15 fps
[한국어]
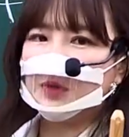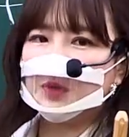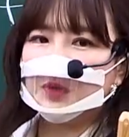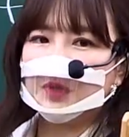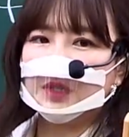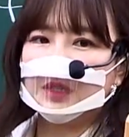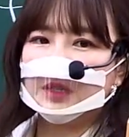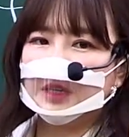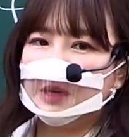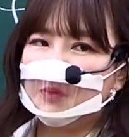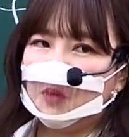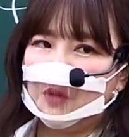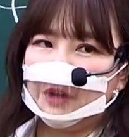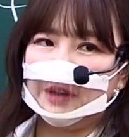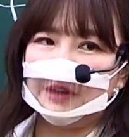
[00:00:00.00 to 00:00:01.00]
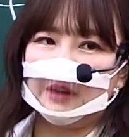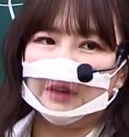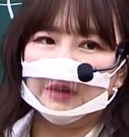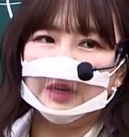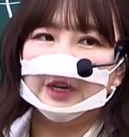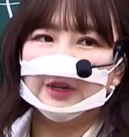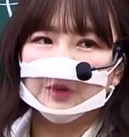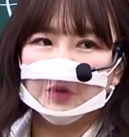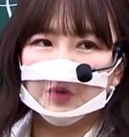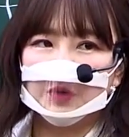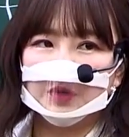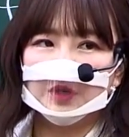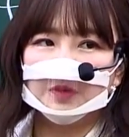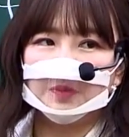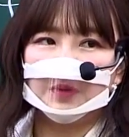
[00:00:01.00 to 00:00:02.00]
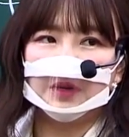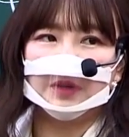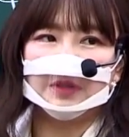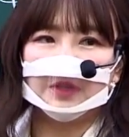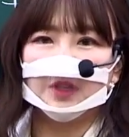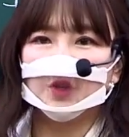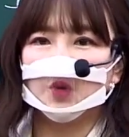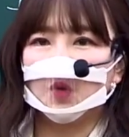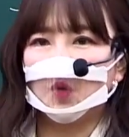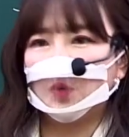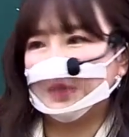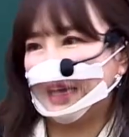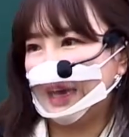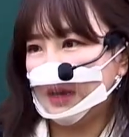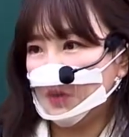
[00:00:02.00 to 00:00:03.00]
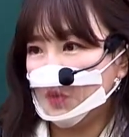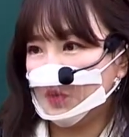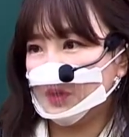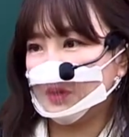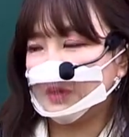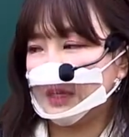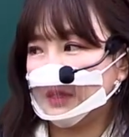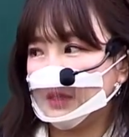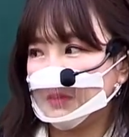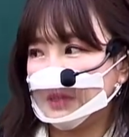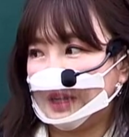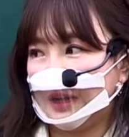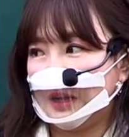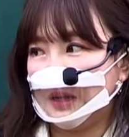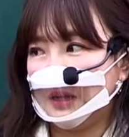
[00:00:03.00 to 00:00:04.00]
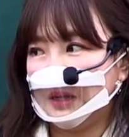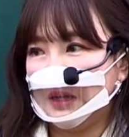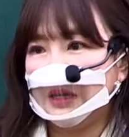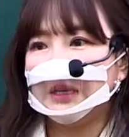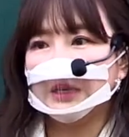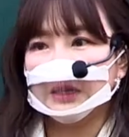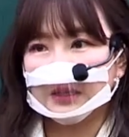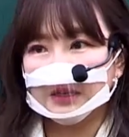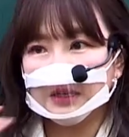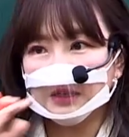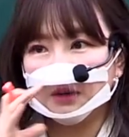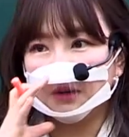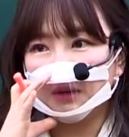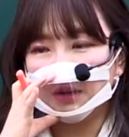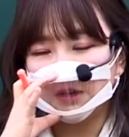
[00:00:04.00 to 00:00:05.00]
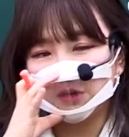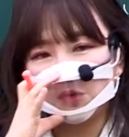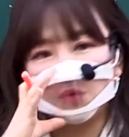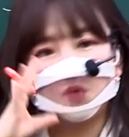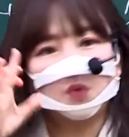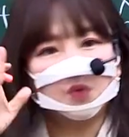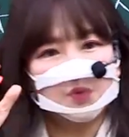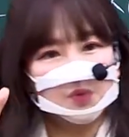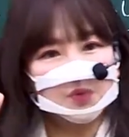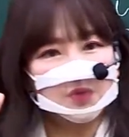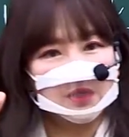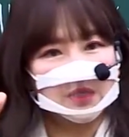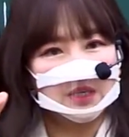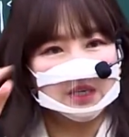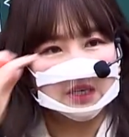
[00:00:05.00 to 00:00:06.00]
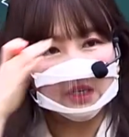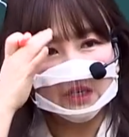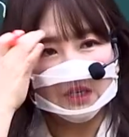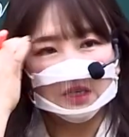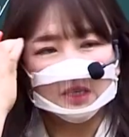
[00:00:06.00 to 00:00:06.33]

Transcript: 교수진들이 모여요. 교수 플러스 교사로 구성되어 있습니다. 그래서 교수들이